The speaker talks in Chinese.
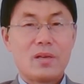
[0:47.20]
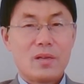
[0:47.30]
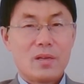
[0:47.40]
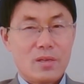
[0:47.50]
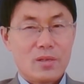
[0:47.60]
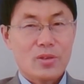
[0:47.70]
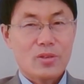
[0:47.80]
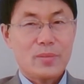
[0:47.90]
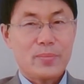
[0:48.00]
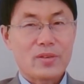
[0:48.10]
刘少奇
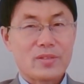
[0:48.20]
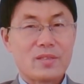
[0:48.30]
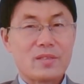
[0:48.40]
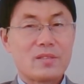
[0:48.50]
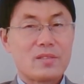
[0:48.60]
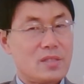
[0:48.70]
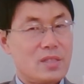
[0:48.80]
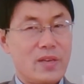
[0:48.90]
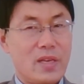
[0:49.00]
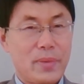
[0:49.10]
表现得极
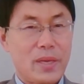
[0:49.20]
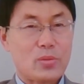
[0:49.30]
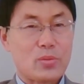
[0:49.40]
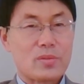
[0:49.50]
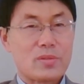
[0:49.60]
为被动，